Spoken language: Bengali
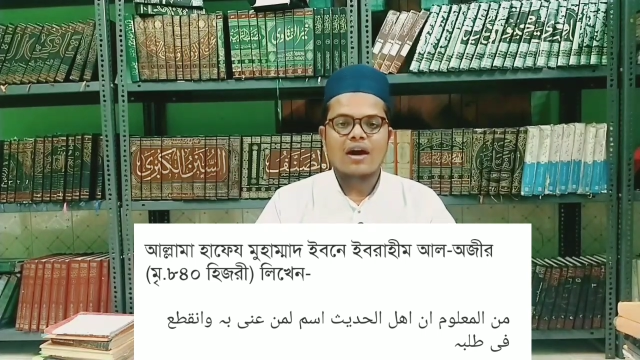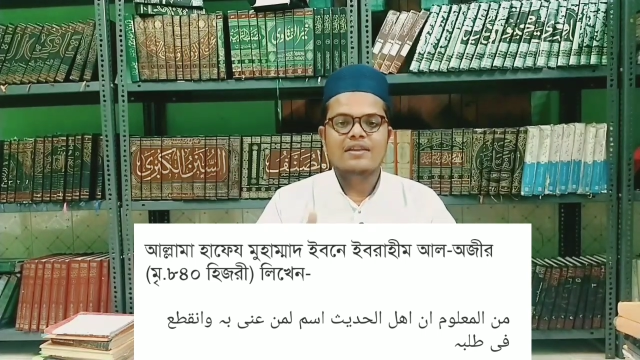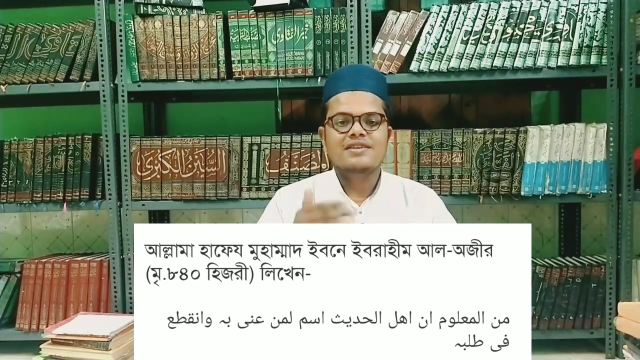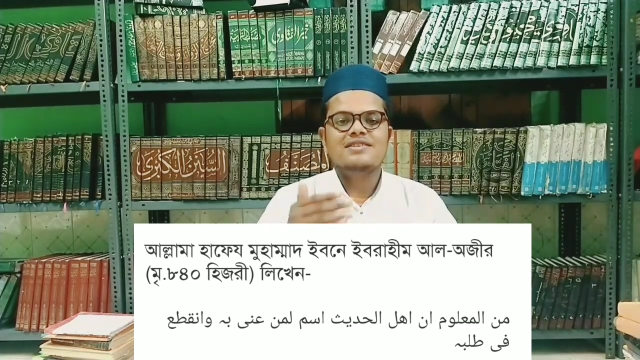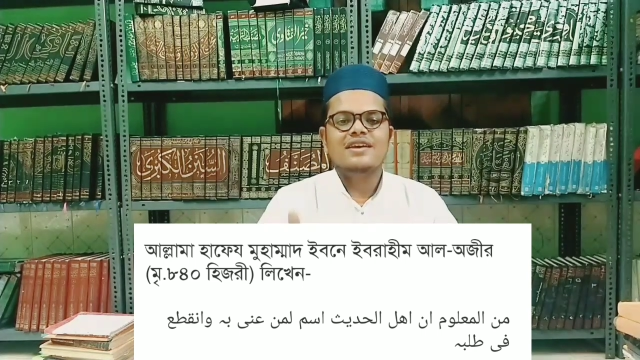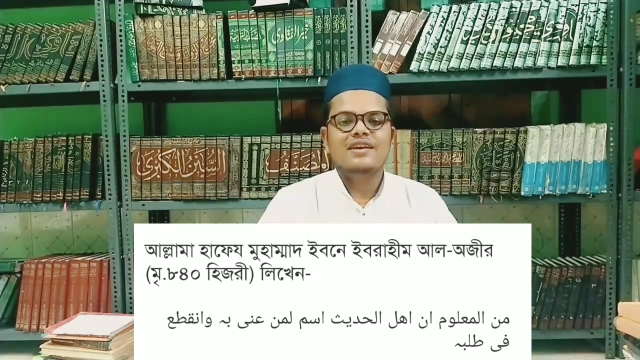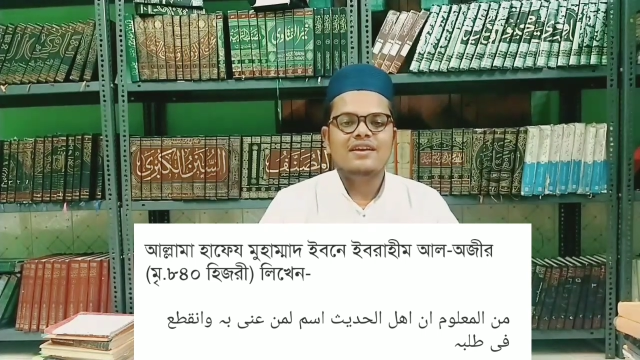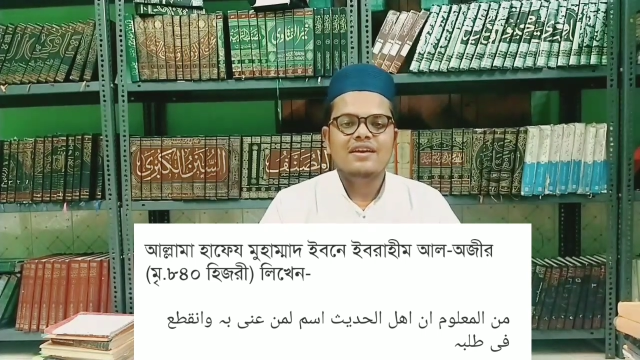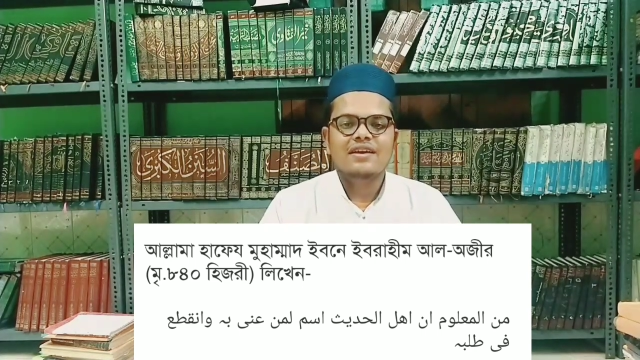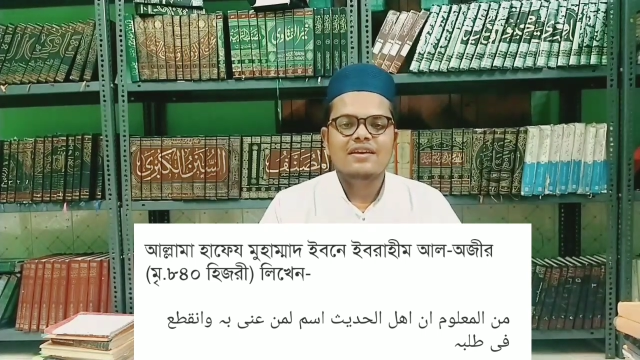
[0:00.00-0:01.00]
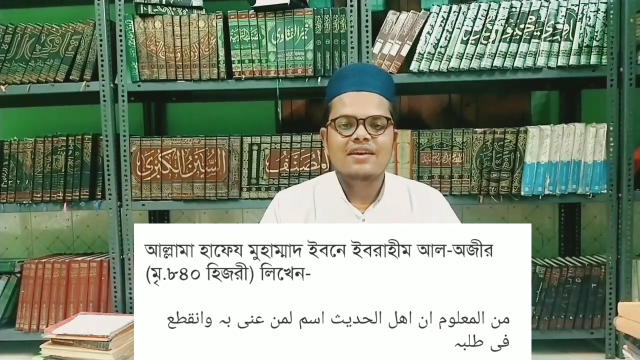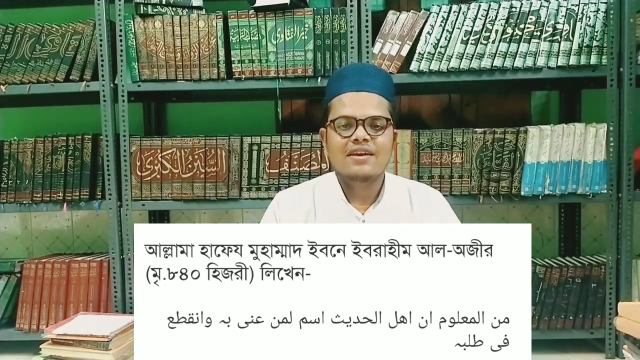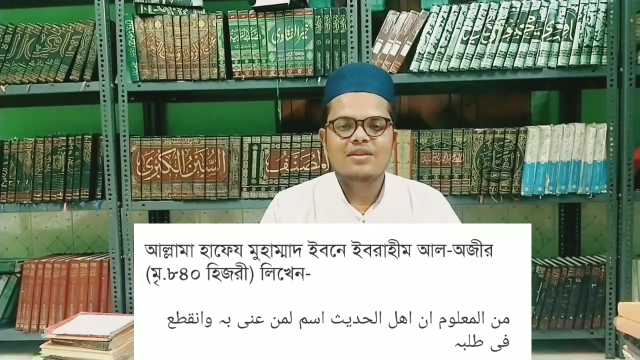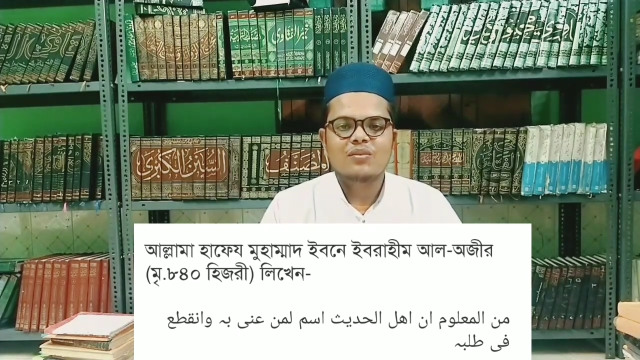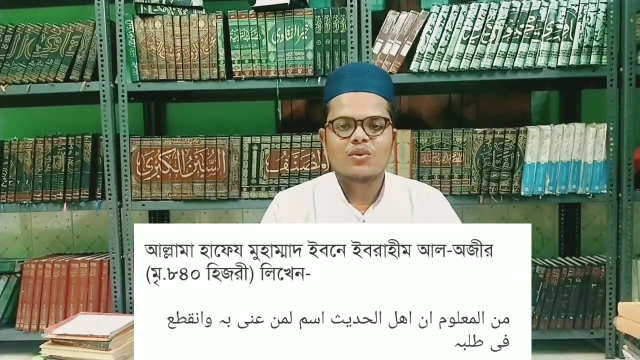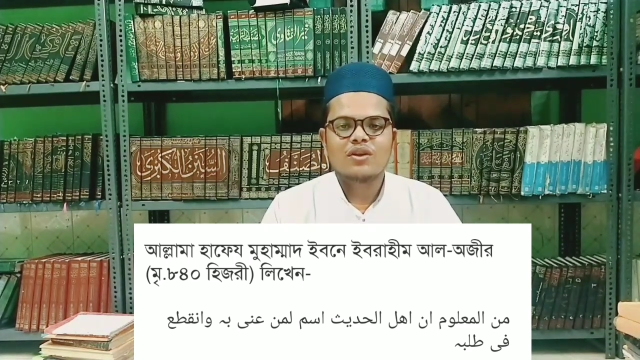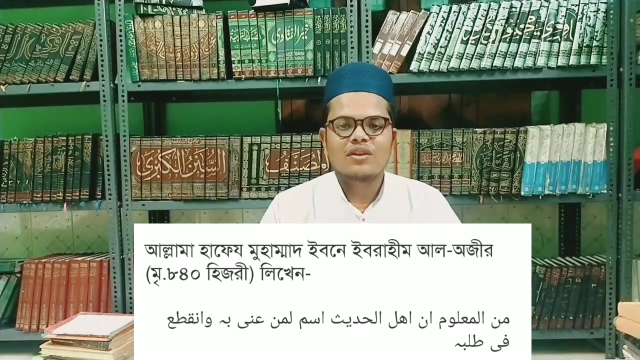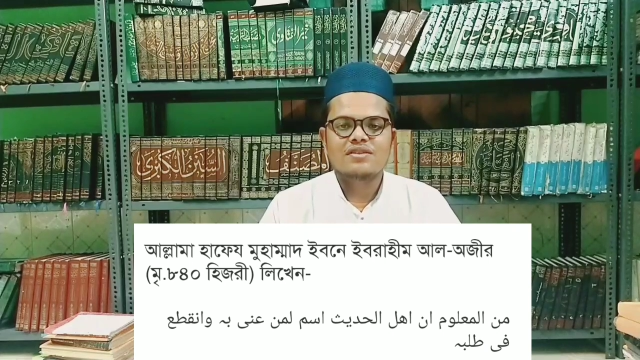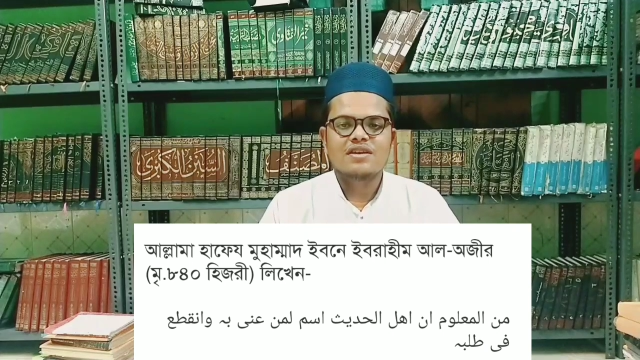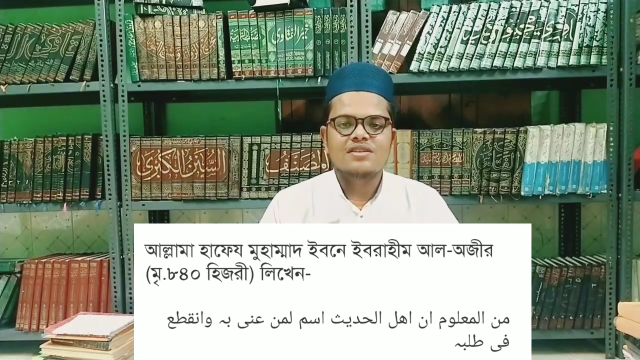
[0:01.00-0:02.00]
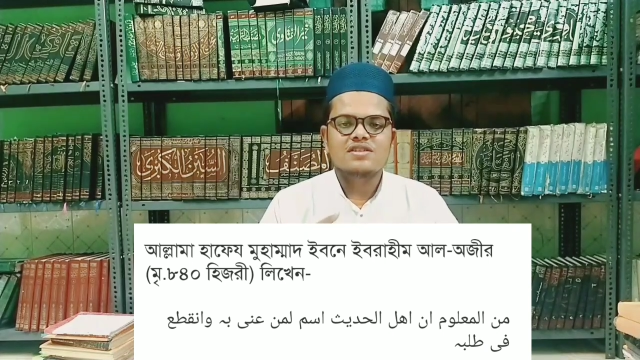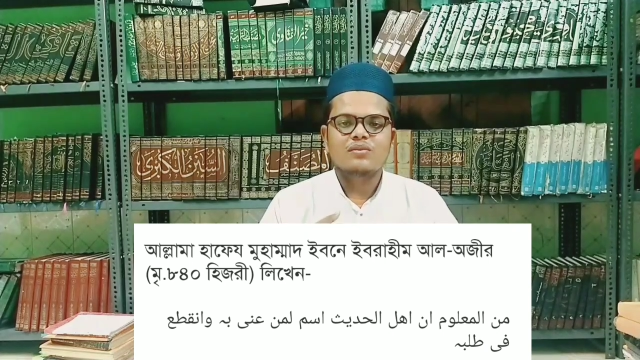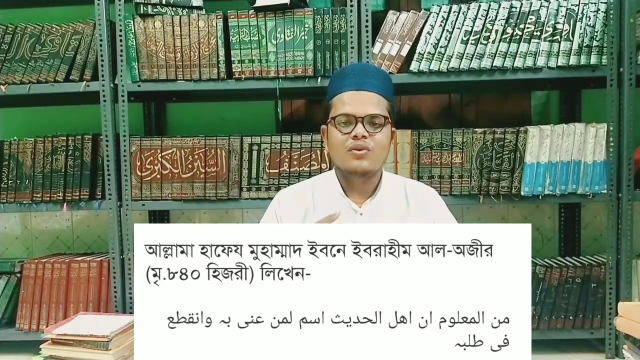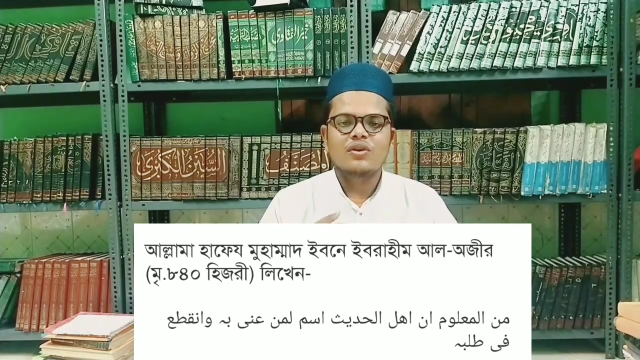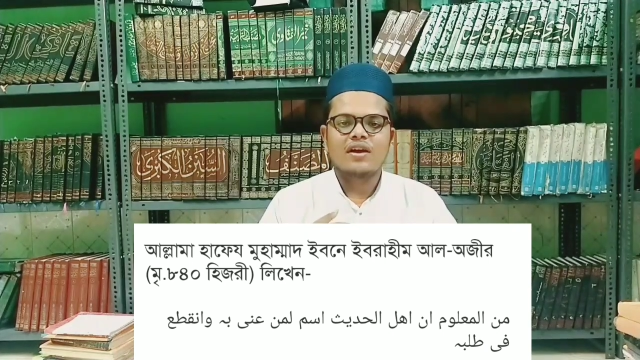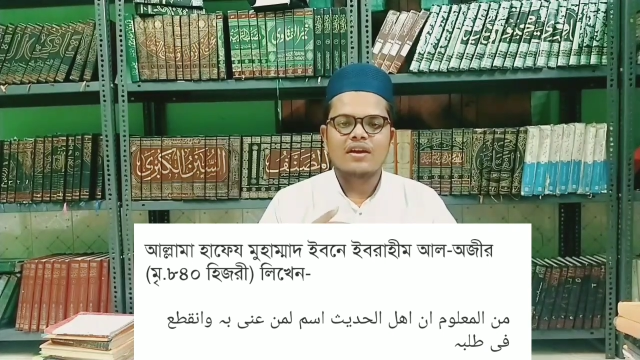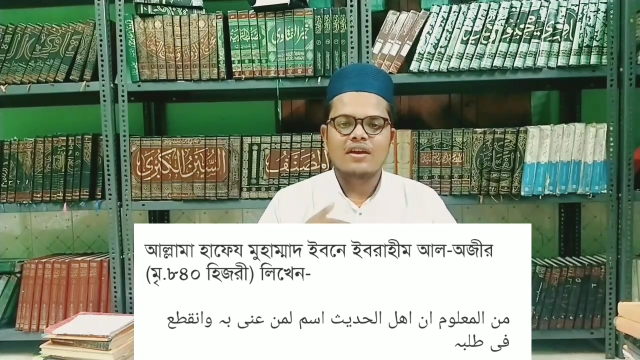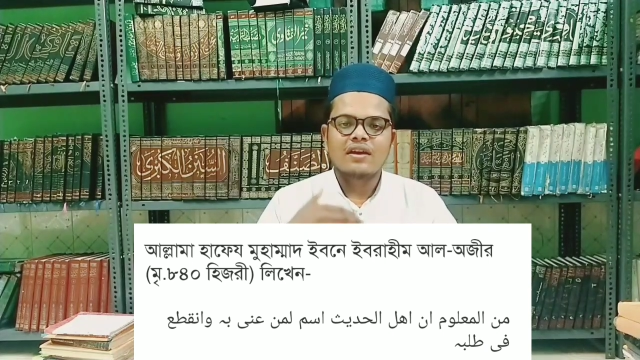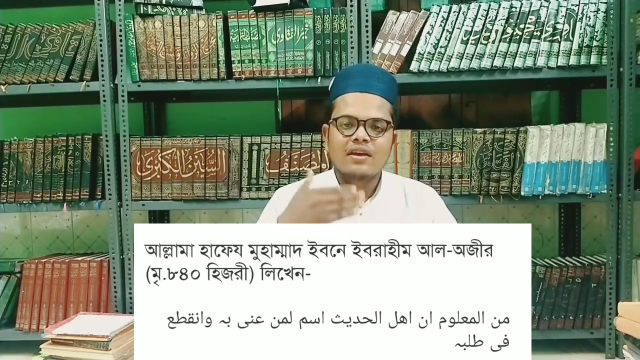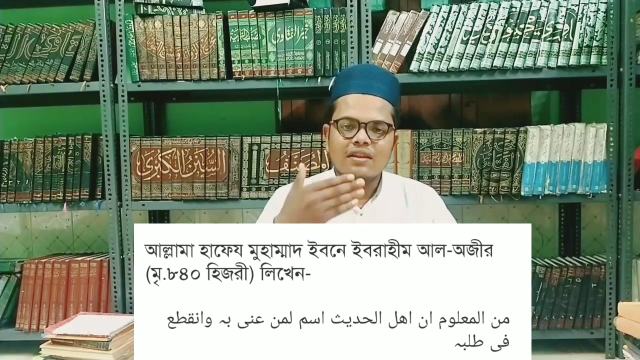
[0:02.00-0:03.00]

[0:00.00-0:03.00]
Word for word: হাদিসের খিদমতে নিজের জীবনটাকে